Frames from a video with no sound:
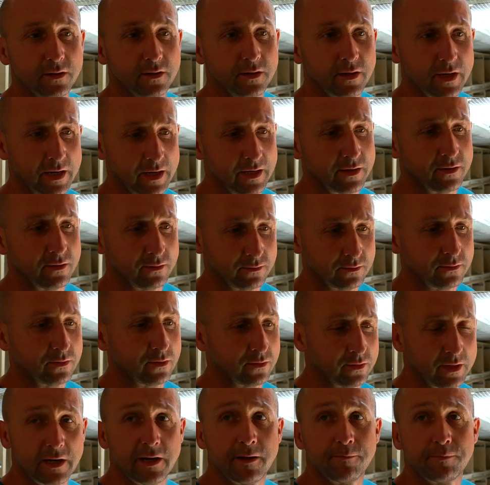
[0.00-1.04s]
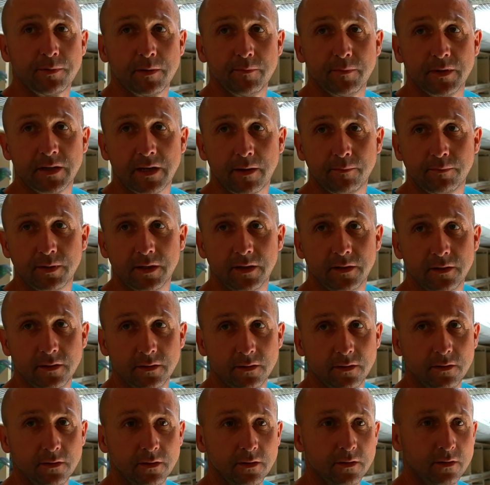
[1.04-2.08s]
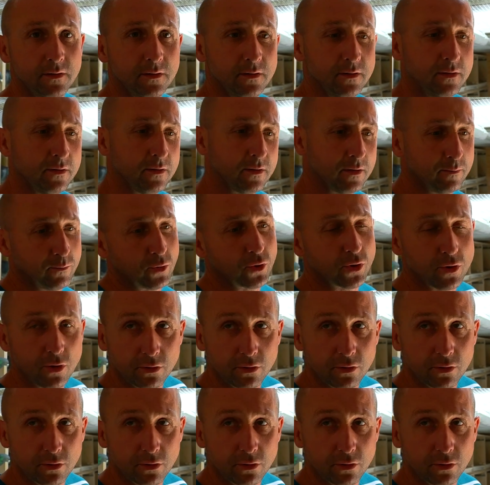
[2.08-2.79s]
rejon, no najlepiej my nabili. No i mój